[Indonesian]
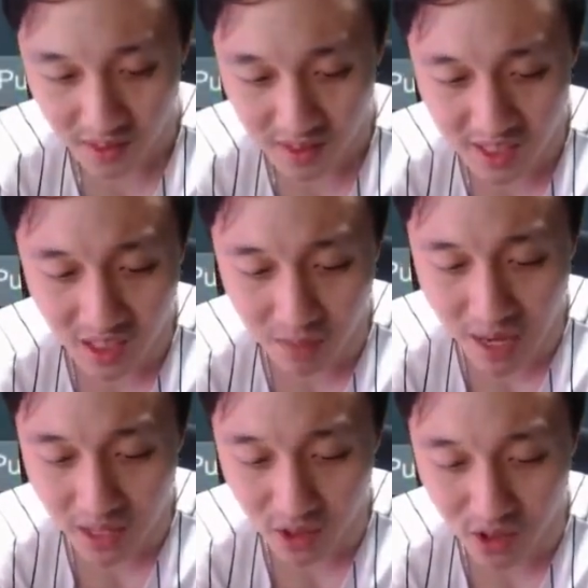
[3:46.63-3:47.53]
Sakit
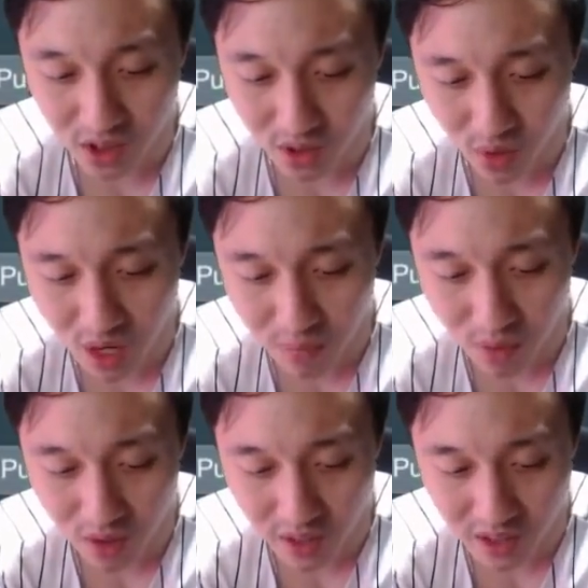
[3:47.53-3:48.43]
banget coy ini coy gua nggak
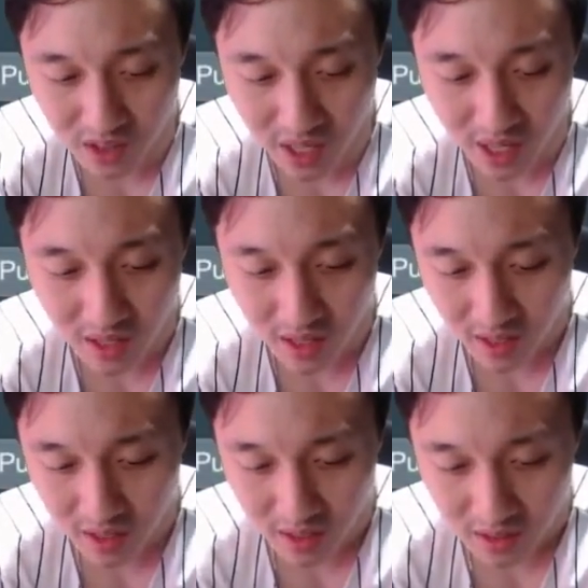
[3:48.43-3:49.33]
bohong ya guys ya.
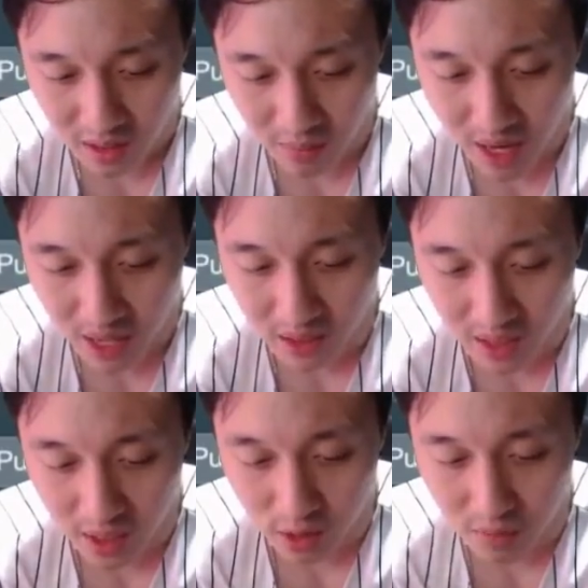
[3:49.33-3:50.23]
Sabar kita
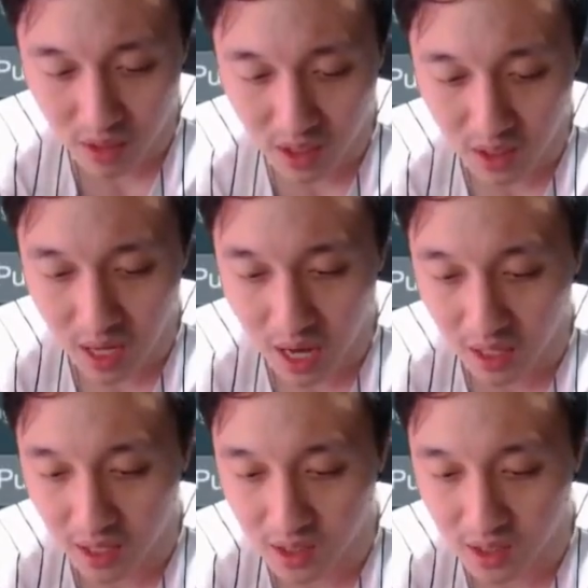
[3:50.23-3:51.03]
langsung bikin ke arah